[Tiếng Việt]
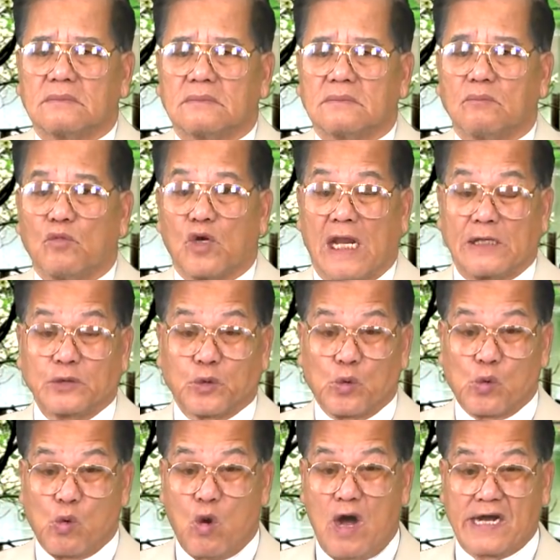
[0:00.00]
một lãnh tụ
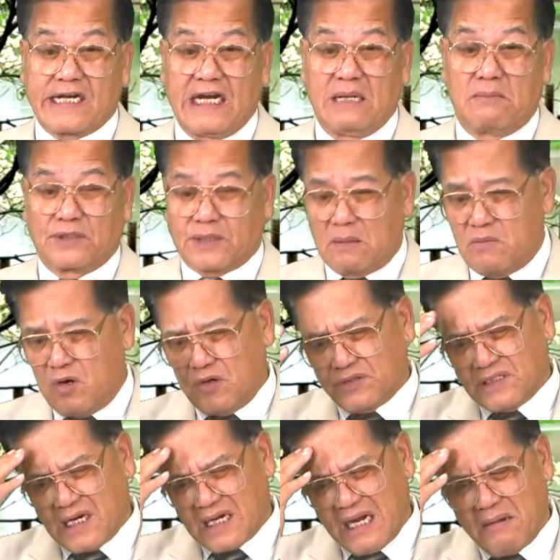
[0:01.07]
của Hoa Kỳ mà tâm hồn
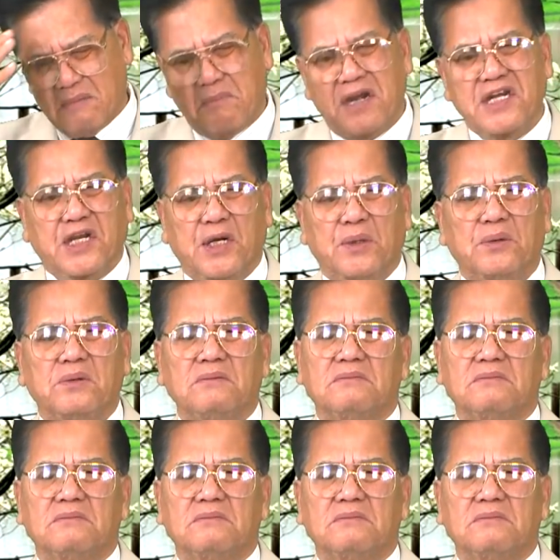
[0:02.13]
rất là bẩn thỉu